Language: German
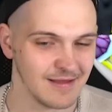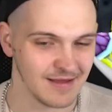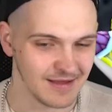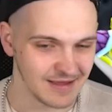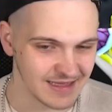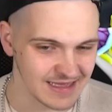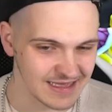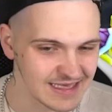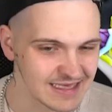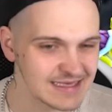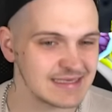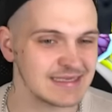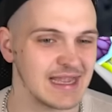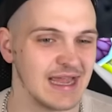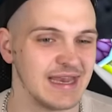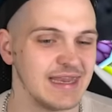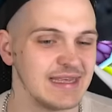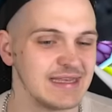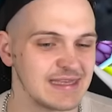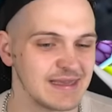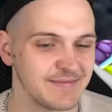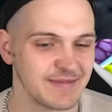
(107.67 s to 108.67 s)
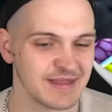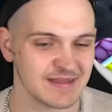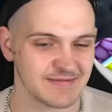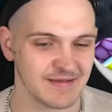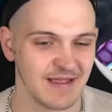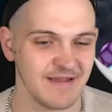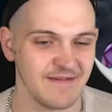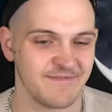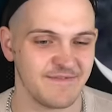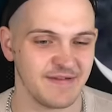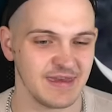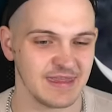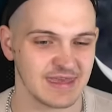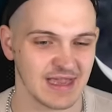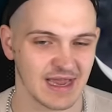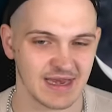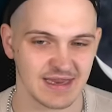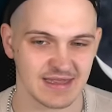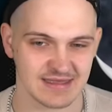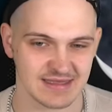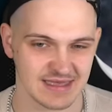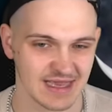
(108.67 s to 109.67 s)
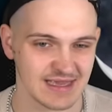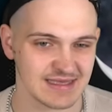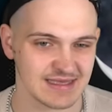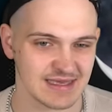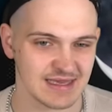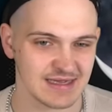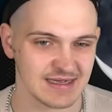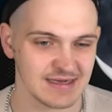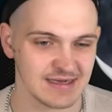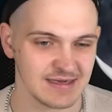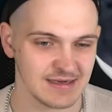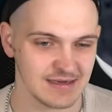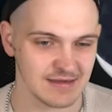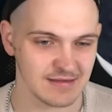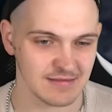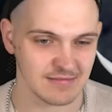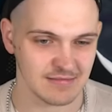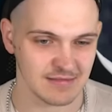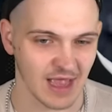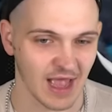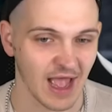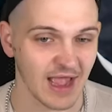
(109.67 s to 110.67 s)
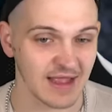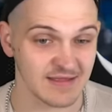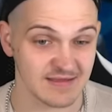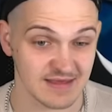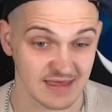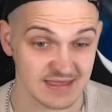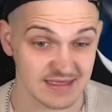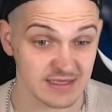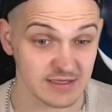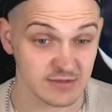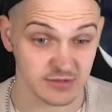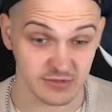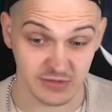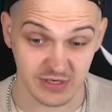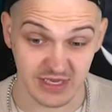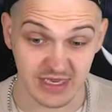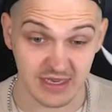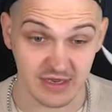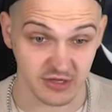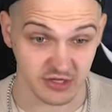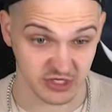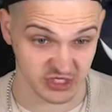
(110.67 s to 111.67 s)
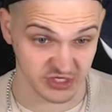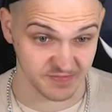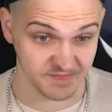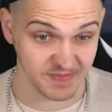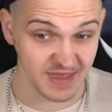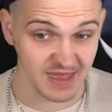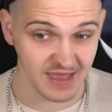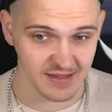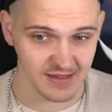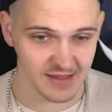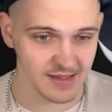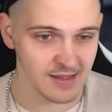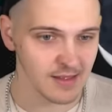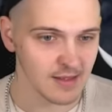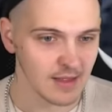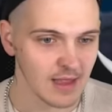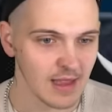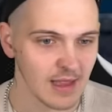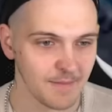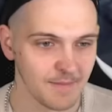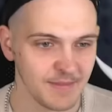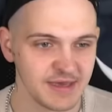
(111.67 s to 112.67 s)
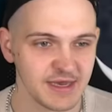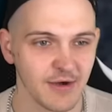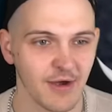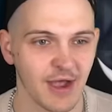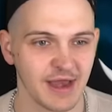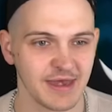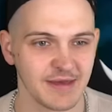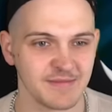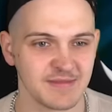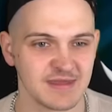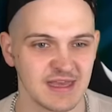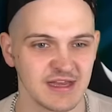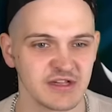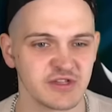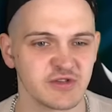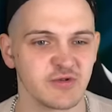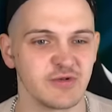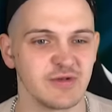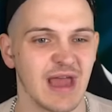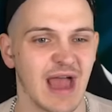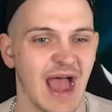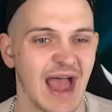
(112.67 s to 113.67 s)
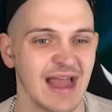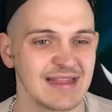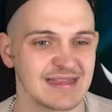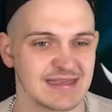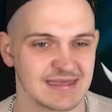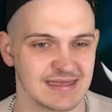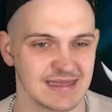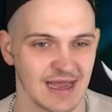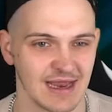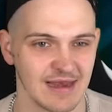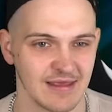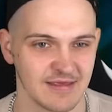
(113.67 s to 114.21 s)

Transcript: ist NSMB2, finde ich, eine sehr, sehr, ja, ein sehr, sehr solides Spiel mit auch einem sehr schönen Artstyle.